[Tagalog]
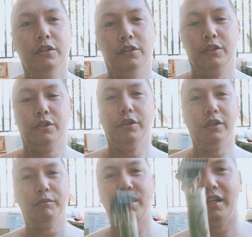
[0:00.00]
So
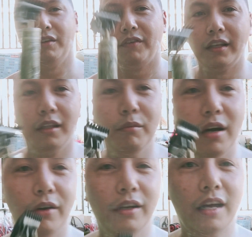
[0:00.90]
yun, very effective
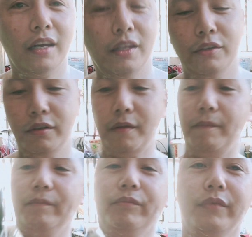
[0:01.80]
mga kulaki, no?
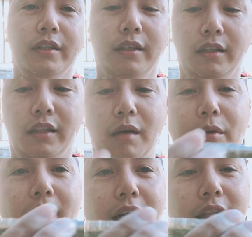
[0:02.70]

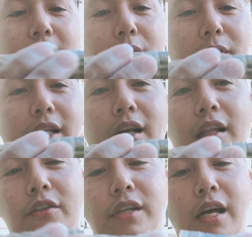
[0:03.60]
Napakaganda. Matagal
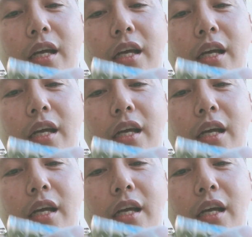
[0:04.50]
na to sa akin.